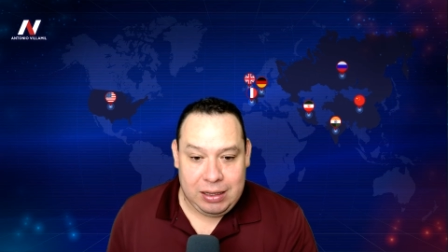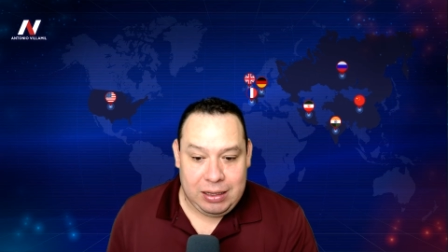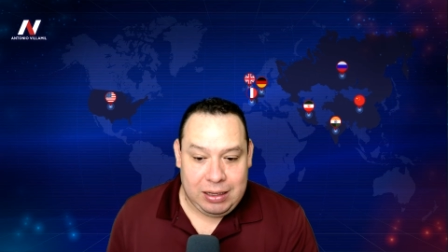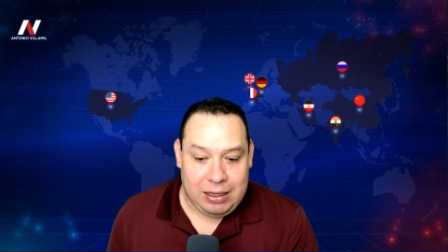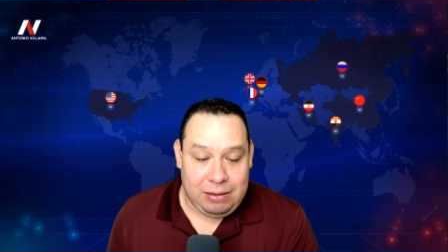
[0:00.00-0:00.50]

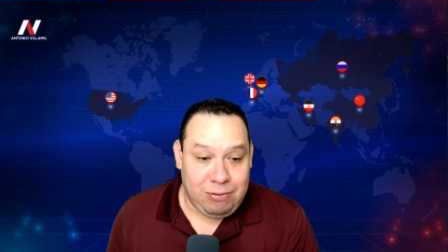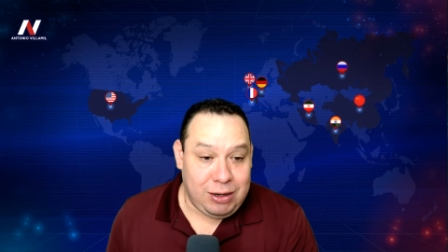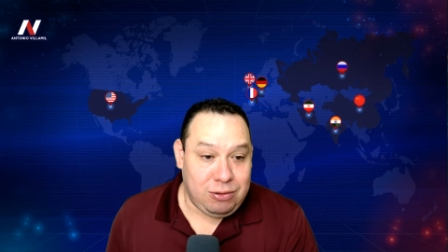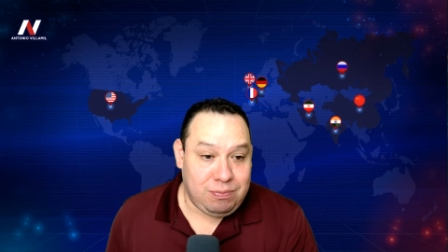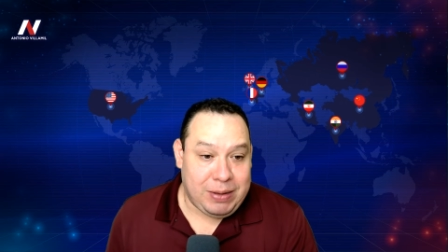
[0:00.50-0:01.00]
Y
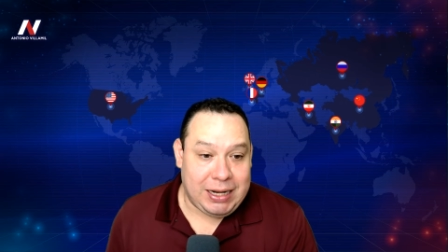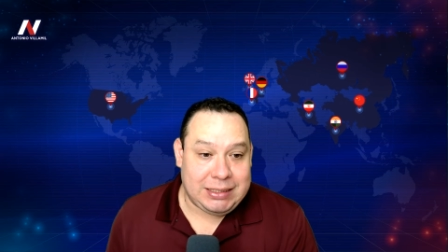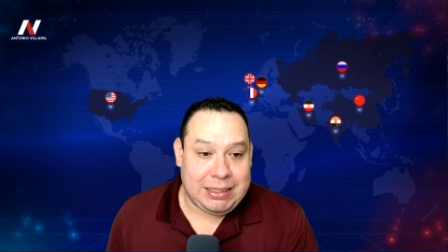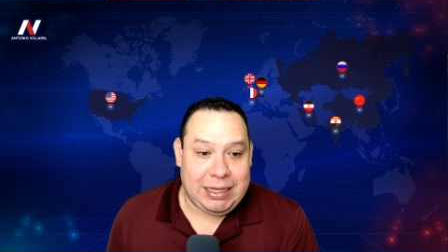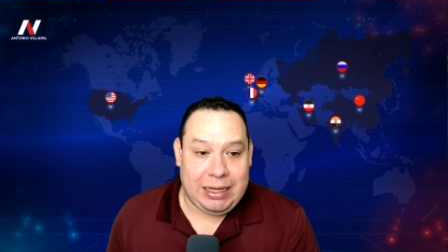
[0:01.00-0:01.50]
bueno,
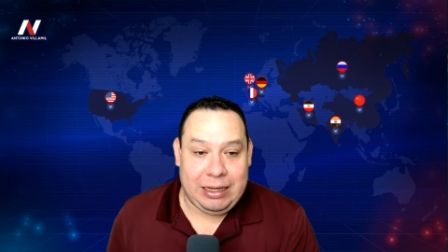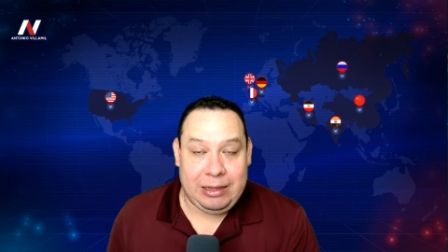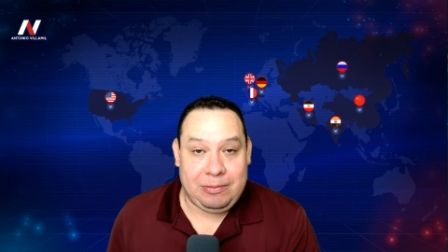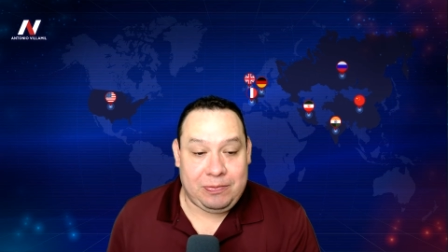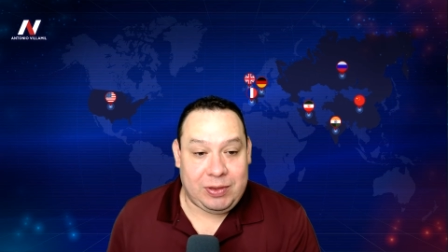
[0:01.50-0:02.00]
parece
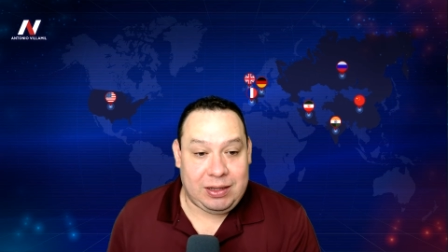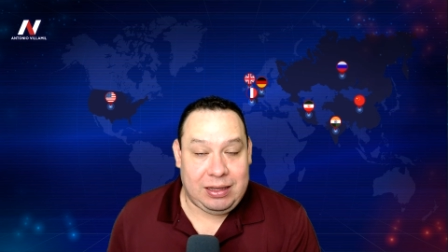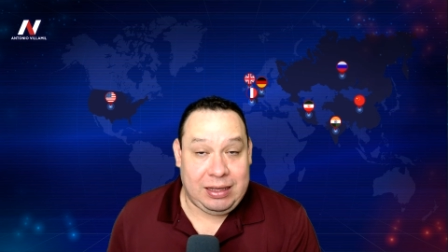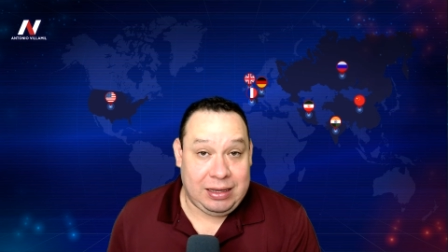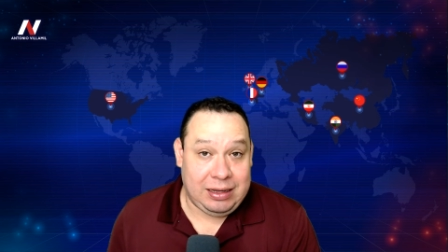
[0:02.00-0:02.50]
que
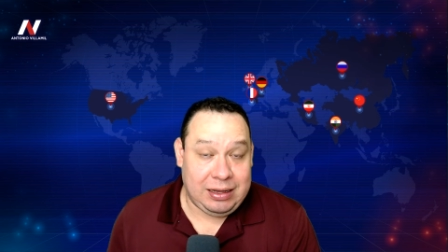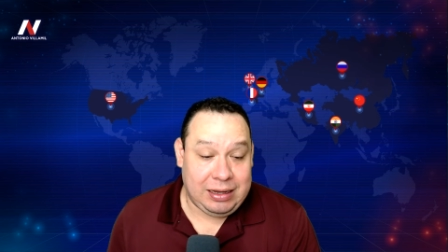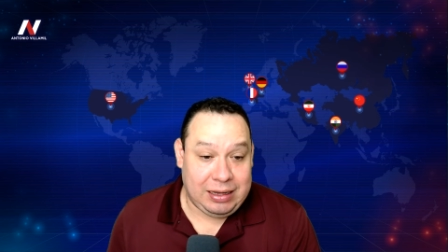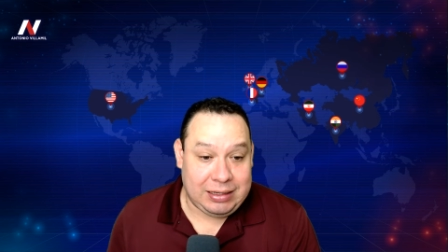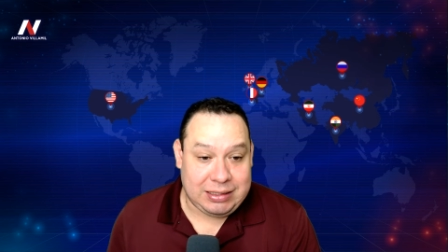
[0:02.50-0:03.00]
en
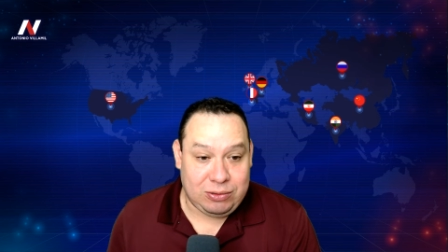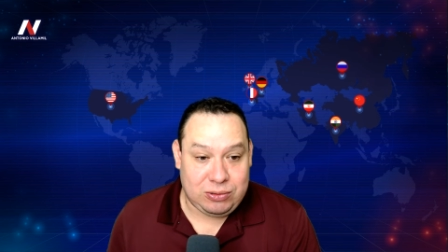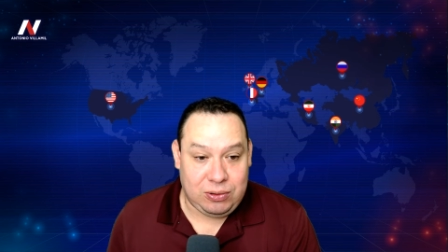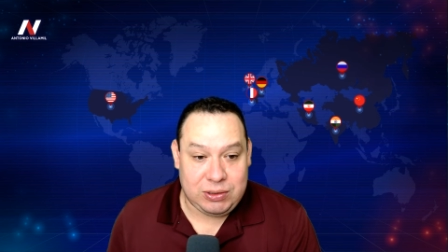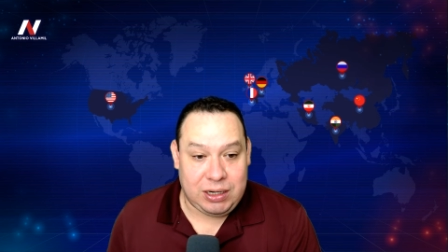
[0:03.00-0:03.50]
Estados
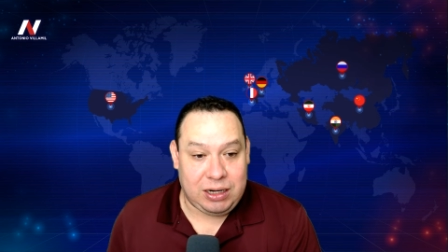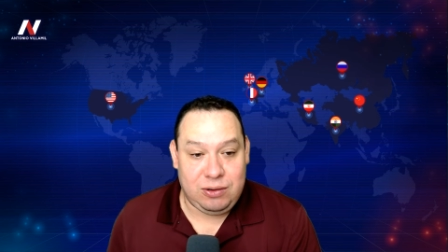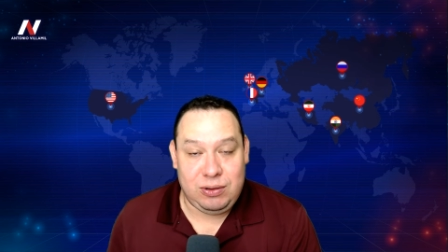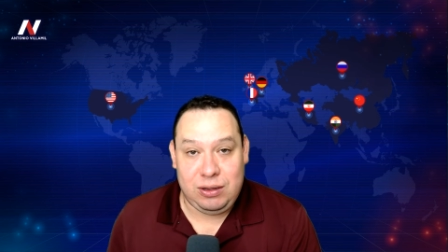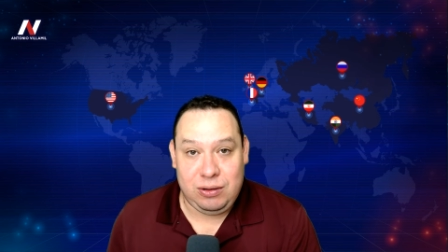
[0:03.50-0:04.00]
Unidos y
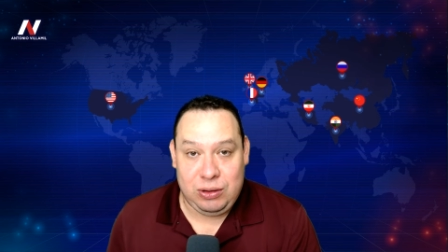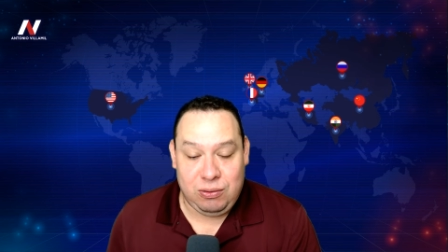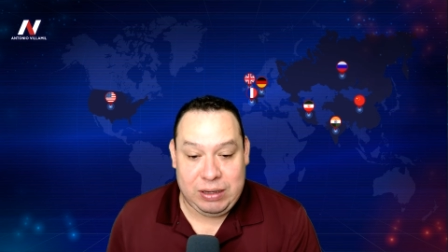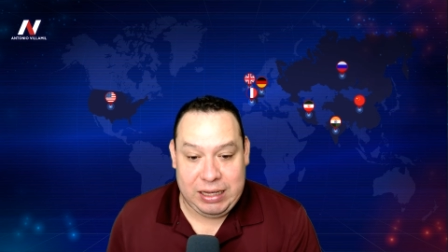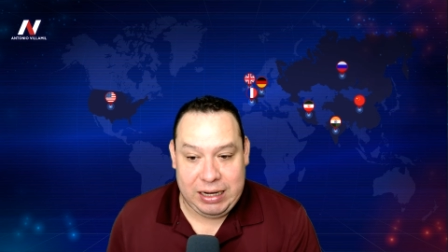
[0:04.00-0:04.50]
Reino Unido
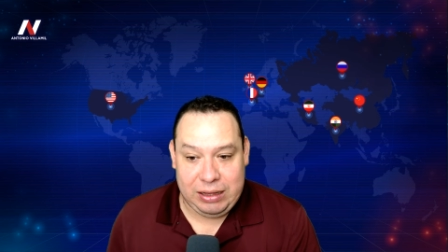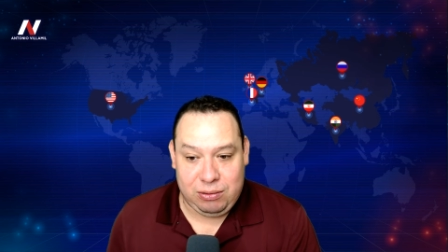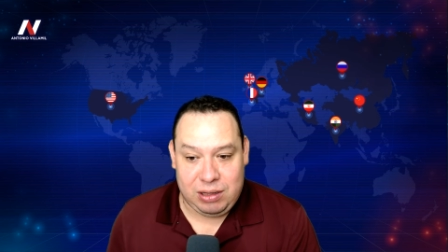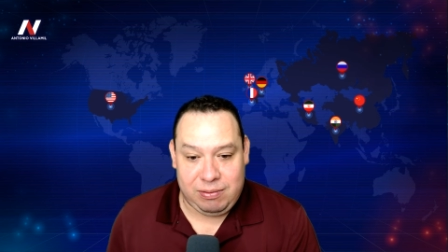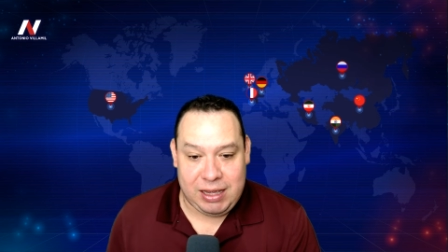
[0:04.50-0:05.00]
no quieren
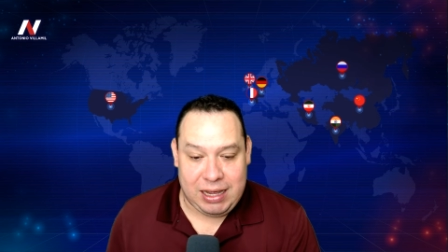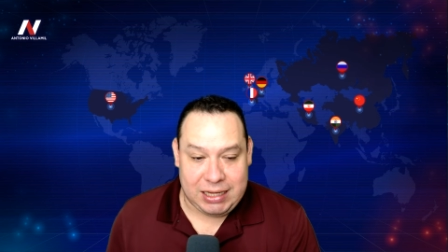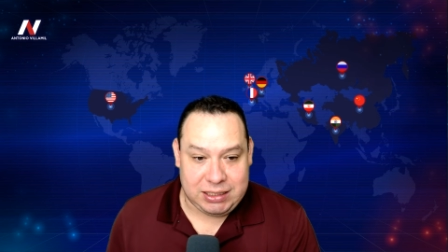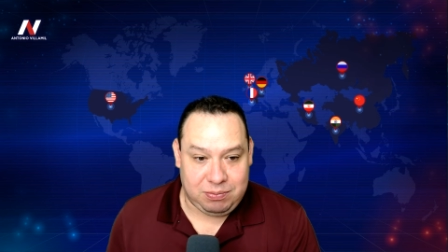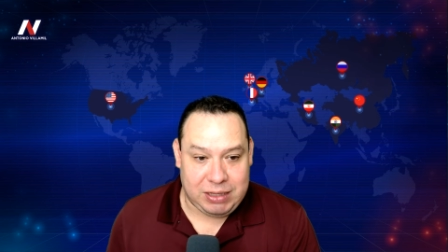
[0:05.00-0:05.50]
todavía
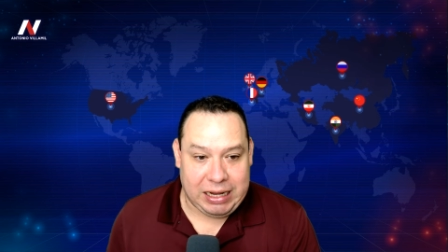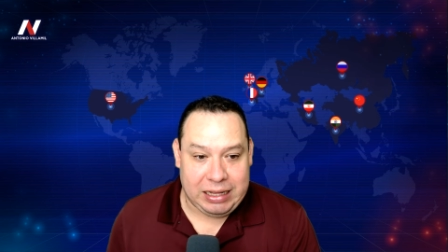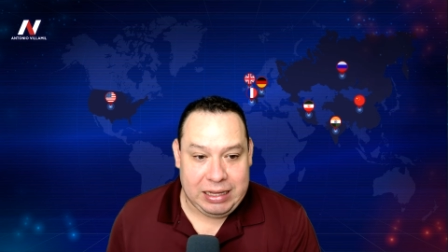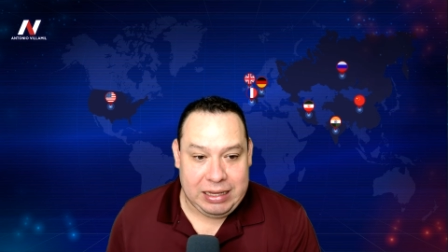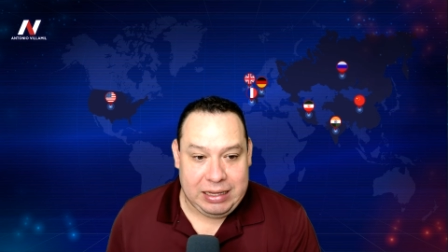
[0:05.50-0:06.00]
aceptar
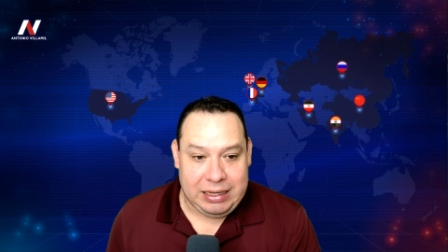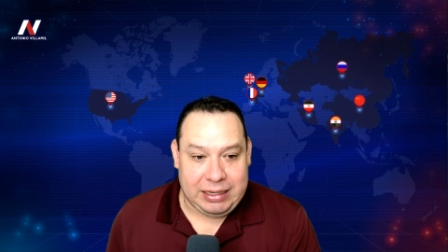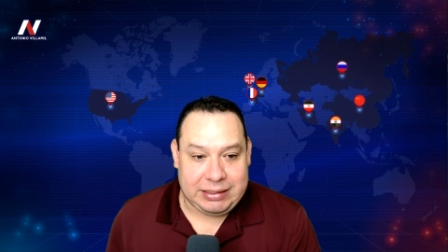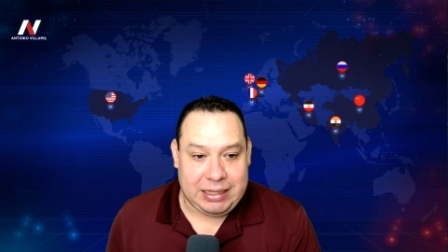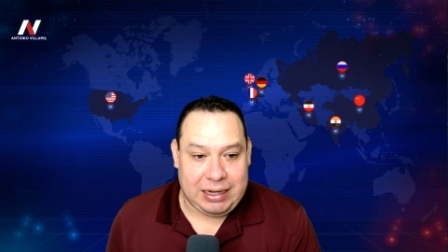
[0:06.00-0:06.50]

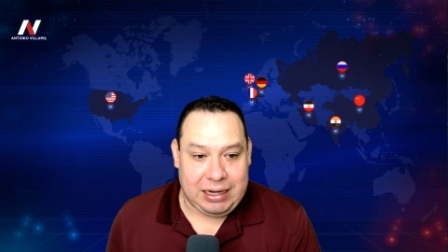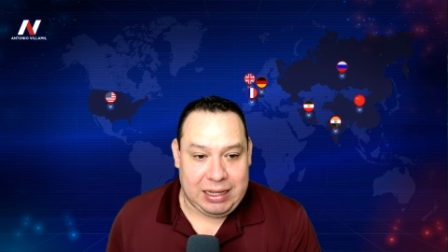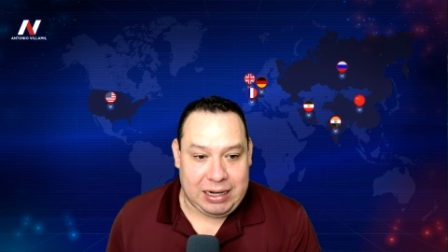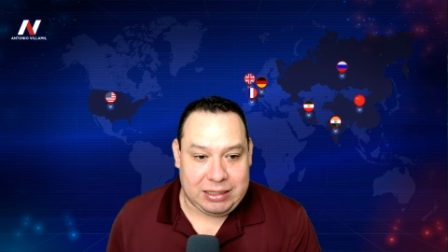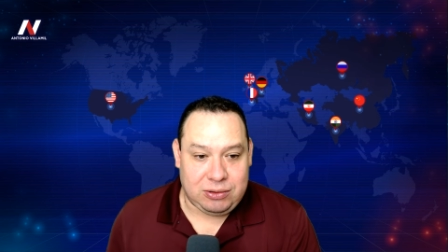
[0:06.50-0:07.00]
esta
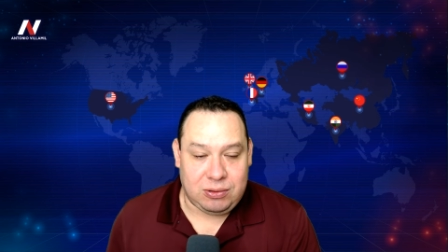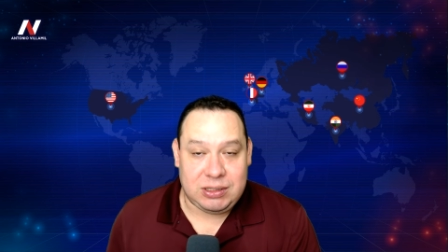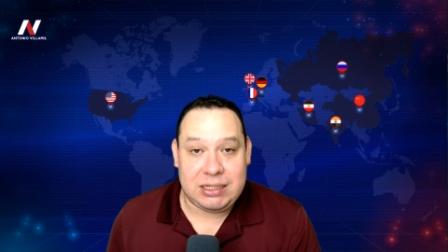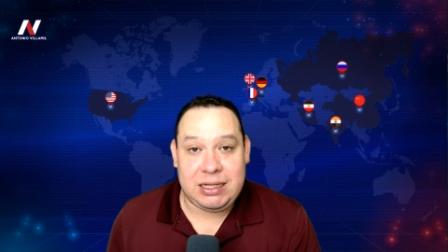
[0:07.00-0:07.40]
realidad de las cosas.